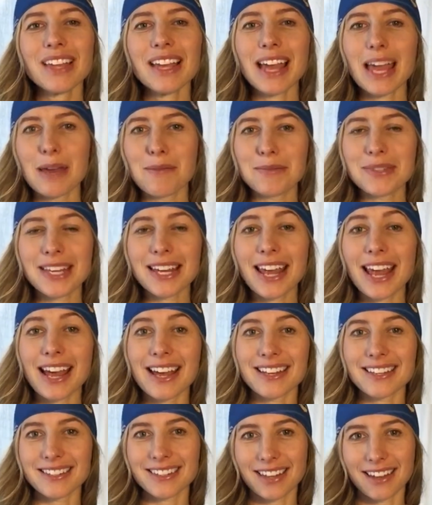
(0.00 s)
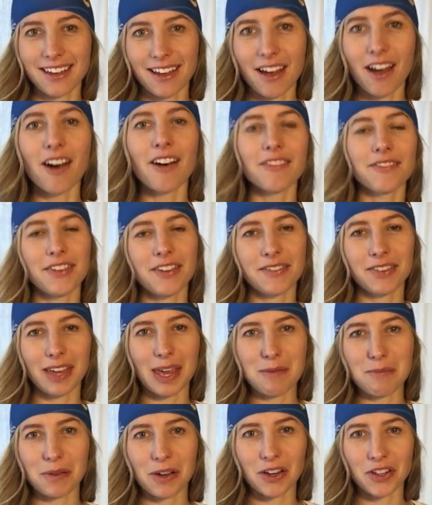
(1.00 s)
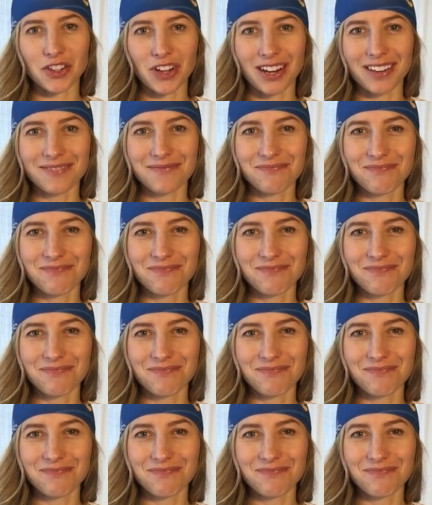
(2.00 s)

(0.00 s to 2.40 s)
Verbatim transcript: MCS en février prochain.